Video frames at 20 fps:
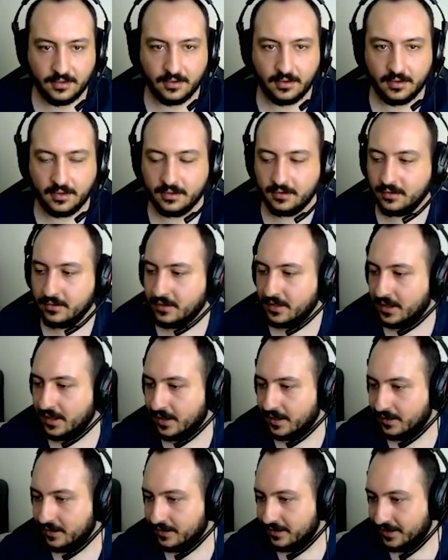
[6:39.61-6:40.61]
olduğunu
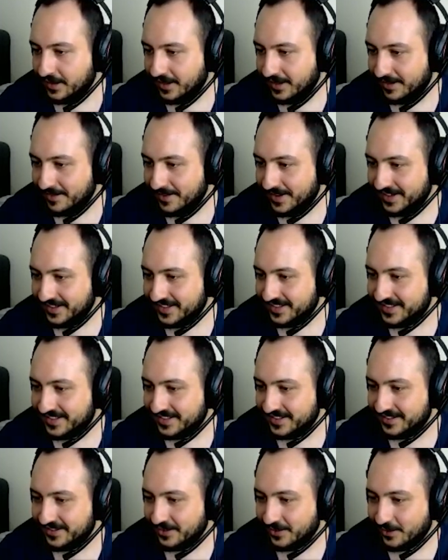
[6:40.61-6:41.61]

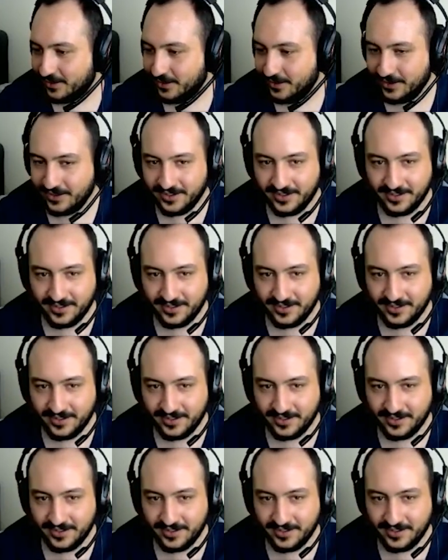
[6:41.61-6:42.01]
anlayamazsın. Oy.